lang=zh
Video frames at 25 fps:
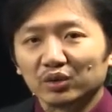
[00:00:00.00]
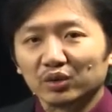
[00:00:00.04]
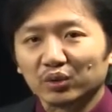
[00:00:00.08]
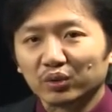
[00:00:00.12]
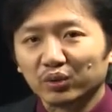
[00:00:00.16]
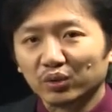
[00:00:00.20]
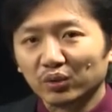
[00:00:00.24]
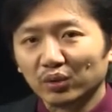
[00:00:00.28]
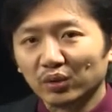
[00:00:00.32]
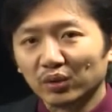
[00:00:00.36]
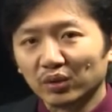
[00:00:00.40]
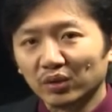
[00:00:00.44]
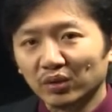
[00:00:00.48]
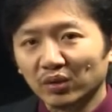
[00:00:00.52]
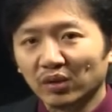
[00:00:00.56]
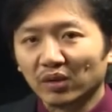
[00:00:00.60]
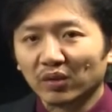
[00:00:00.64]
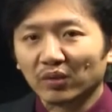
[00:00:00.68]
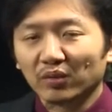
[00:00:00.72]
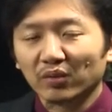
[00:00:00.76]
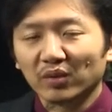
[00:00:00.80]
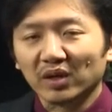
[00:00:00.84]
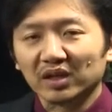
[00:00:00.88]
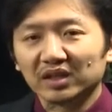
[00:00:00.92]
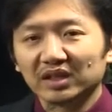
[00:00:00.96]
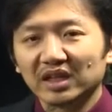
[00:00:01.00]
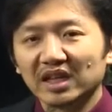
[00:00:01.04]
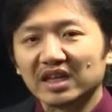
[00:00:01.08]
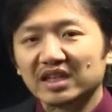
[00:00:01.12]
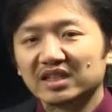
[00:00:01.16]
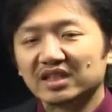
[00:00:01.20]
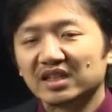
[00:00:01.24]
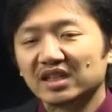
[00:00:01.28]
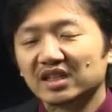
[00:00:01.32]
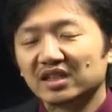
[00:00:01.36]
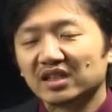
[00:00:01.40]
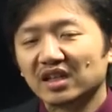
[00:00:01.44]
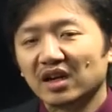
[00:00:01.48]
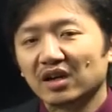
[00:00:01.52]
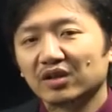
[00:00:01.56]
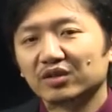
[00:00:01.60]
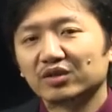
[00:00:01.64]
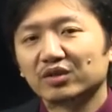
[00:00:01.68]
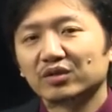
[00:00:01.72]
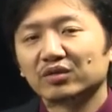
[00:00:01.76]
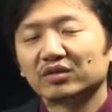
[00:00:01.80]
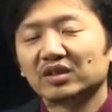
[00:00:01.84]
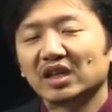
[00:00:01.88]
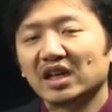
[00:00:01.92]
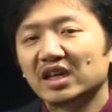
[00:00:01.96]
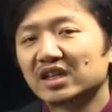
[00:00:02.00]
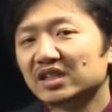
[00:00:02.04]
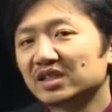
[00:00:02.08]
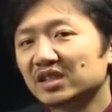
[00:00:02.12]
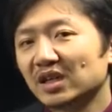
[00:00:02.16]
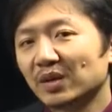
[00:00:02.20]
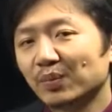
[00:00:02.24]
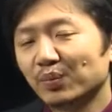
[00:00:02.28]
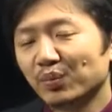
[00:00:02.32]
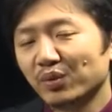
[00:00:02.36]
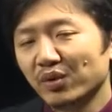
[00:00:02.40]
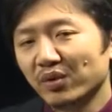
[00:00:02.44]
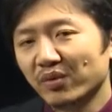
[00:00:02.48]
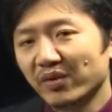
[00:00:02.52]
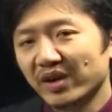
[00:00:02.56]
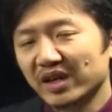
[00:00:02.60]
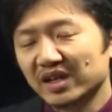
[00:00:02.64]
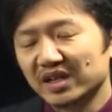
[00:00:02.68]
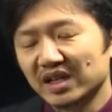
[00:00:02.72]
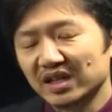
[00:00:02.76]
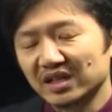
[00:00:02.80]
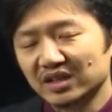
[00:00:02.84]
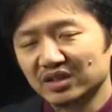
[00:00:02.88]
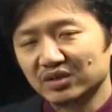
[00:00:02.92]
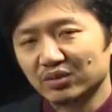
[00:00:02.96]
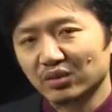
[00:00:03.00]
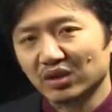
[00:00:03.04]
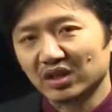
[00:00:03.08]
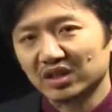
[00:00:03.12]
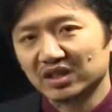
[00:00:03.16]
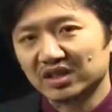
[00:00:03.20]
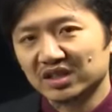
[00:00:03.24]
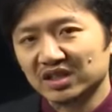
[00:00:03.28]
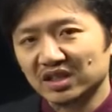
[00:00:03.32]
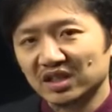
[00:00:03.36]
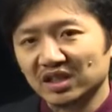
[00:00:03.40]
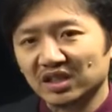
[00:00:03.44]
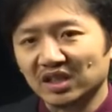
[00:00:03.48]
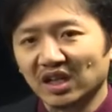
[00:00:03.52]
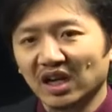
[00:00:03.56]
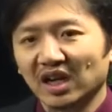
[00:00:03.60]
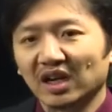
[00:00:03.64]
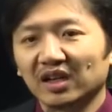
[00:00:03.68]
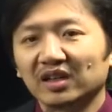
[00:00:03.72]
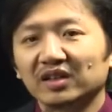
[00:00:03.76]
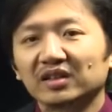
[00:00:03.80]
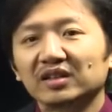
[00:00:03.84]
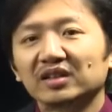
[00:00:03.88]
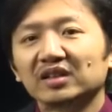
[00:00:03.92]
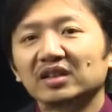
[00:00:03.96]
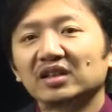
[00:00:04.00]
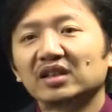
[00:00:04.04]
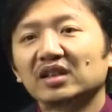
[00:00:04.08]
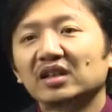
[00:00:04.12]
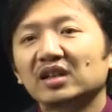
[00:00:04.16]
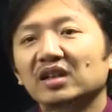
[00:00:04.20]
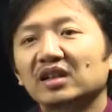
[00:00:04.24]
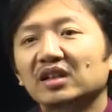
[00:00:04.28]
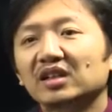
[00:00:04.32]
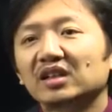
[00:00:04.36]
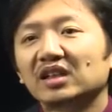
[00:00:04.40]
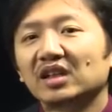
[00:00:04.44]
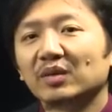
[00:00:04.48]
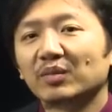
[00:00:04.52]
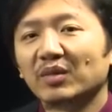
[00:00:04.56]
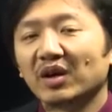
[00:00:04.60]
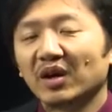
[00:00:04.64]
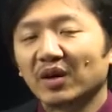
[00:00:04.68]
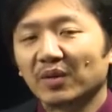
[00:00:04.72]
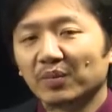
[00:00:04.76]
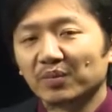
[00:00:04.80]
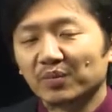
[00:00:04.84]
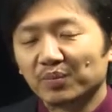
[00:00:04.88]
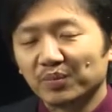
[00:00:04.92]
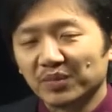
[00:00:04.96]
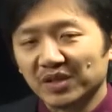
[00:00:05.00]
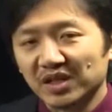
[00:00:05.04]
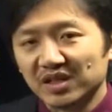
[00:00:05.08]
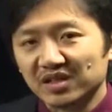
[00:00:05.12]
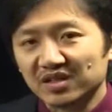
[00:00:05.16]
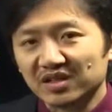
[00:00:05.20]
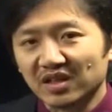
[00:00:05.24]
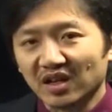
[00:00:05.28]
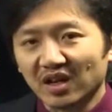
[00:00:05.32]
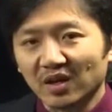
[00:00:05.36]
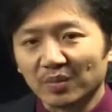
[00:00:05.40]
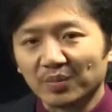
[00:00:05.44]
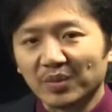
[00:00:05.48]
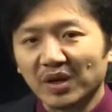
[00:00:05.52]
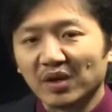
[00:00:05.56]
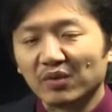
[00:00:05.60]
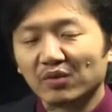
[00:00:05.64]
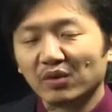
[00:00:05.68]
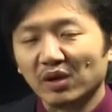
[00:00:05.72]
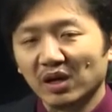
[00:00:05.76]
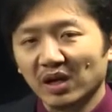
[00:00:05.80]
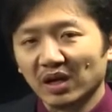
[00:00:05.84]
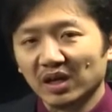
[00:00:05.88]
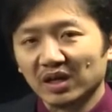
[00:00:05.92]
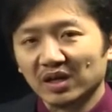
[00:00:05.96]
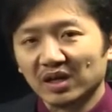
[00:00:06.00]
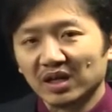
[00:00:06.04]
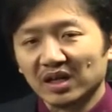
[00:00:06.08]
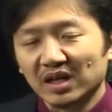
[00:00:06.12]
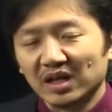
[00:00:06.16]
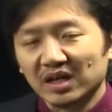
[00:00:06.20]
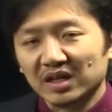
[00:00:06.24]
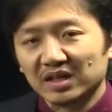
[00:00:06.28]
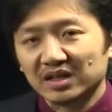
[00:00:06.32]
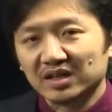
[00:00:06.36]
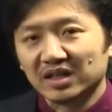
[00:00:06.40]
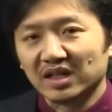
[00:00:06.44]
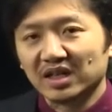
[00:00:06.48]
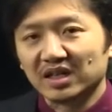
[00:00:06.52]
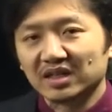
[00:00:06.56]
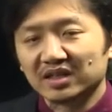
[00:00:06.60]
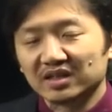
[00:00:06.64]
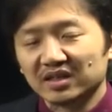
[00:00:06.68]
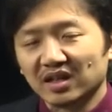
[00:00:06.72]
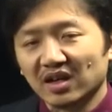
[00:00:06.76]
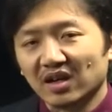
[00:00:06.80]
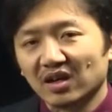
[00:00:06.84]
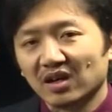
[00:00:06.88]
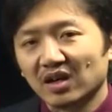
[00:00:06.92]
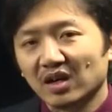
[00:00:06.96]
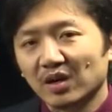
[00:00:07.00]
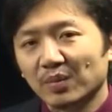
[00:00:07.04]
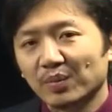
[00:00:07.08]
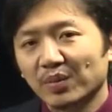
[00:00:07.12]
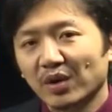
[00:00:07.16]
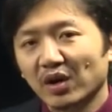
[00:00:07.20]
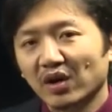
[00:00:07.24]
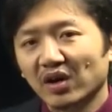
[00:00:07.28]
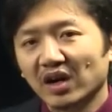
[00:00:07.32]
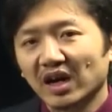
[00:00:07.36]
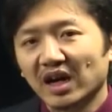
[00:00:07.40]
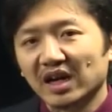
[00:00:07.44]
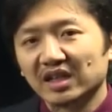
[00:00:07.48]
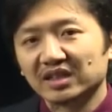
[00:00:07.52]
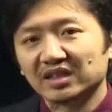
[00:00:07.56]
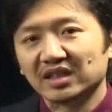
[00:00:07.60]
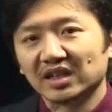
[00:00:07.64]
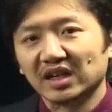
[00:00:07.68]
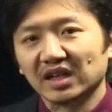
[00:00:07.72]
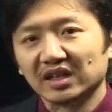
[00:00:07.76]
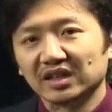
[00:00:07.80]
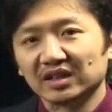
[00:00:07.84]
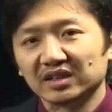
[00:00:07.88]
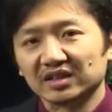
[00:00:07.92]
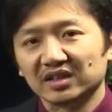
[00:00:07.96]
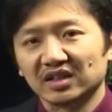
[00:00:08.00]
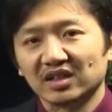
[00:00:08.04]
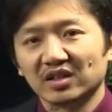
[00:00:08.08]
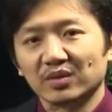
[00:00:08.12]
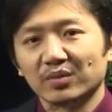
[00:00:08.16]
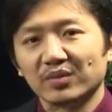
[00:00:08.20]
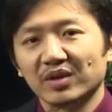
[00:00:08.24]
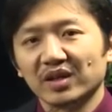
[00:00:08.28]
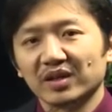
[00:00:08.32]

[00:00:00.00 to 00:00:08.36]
吐露我内心当中那些不为人所知的，那么平常被我隐藏和包含起来的层面。